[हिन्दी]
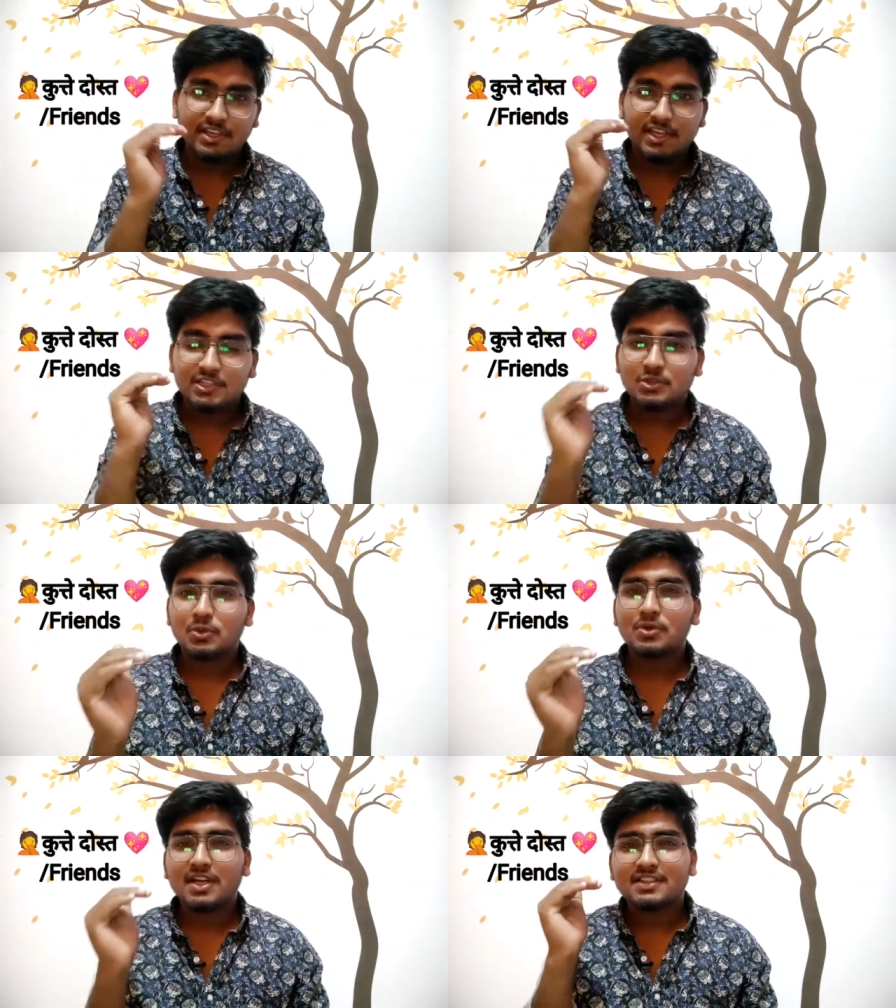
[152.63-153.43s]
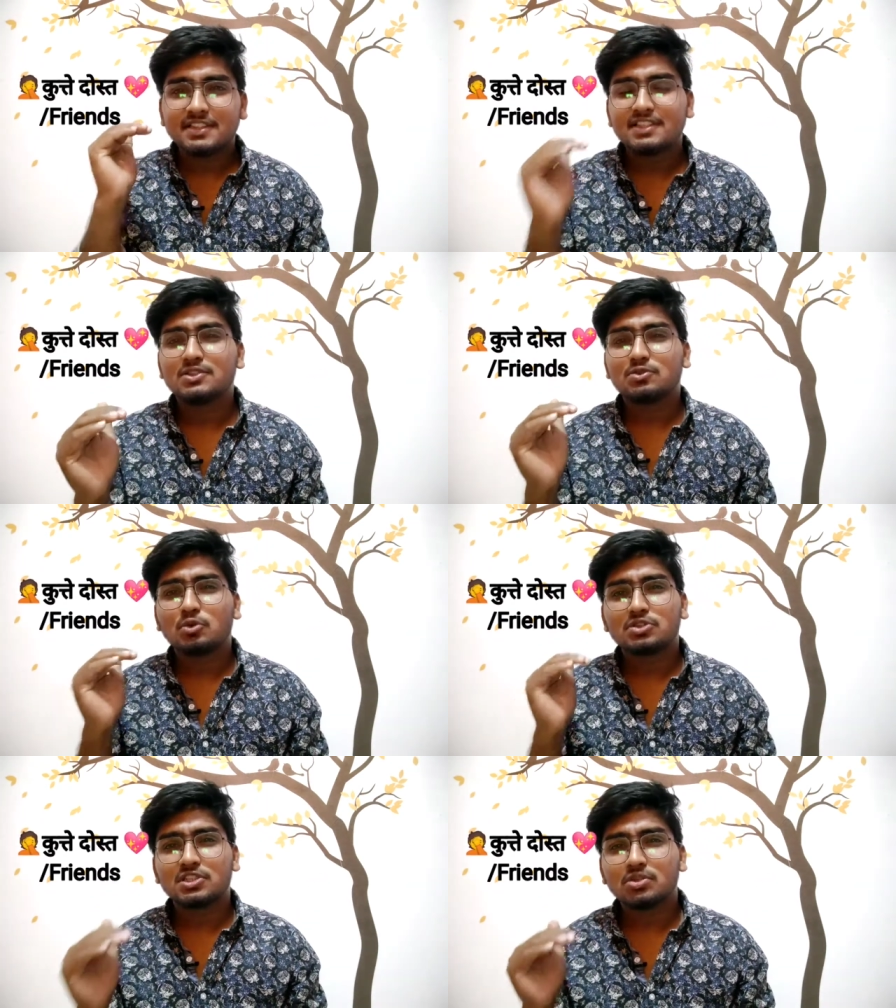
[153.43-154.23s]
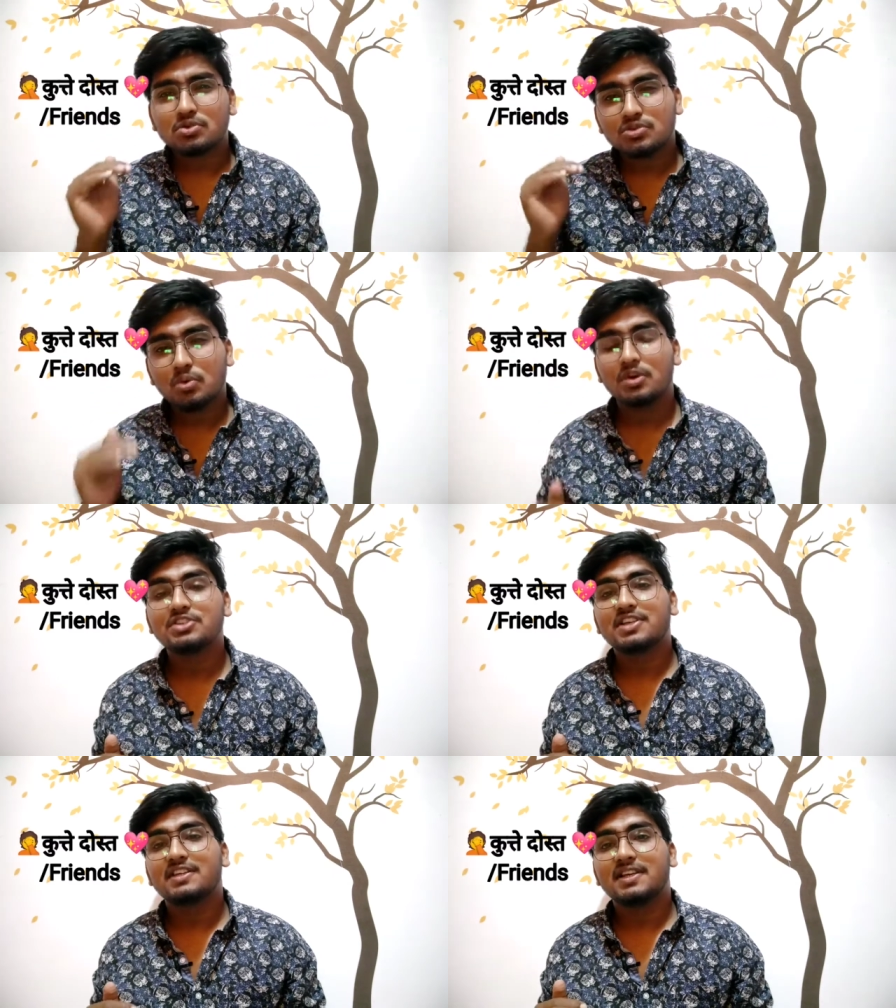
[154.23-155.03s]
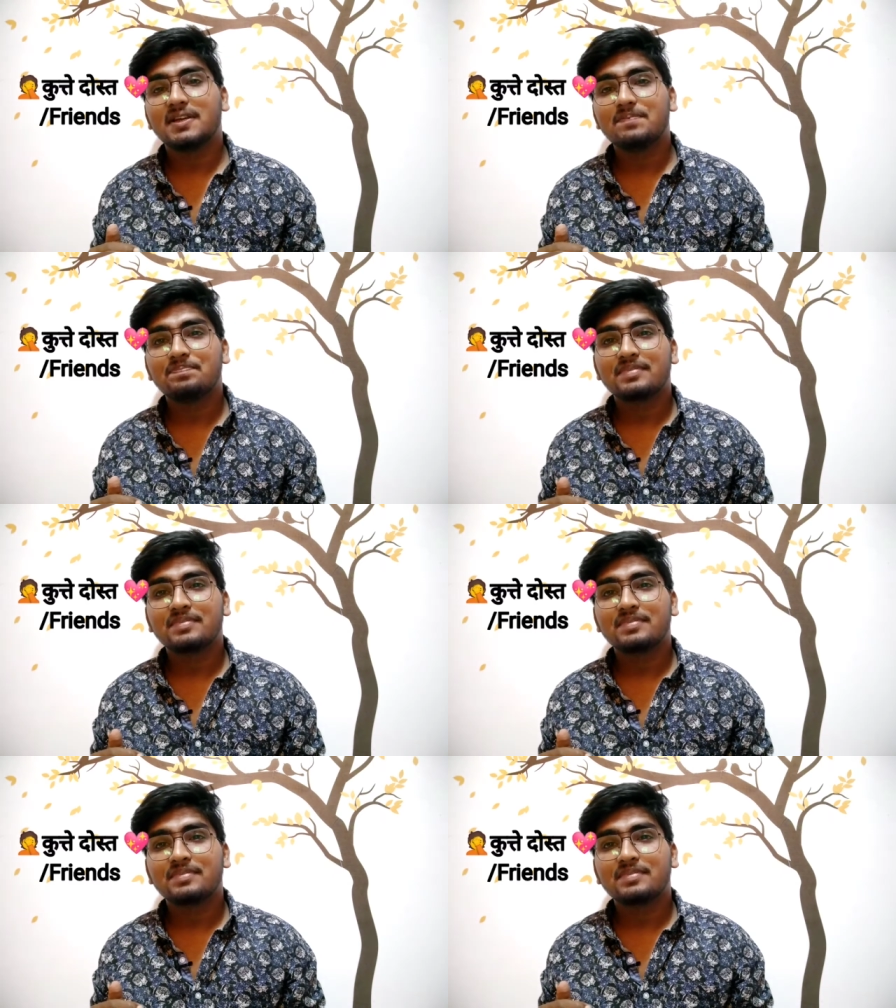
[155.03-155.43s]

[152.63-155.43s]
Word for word: एक दो या तीन कुत्ते दोस्त होने चाहिए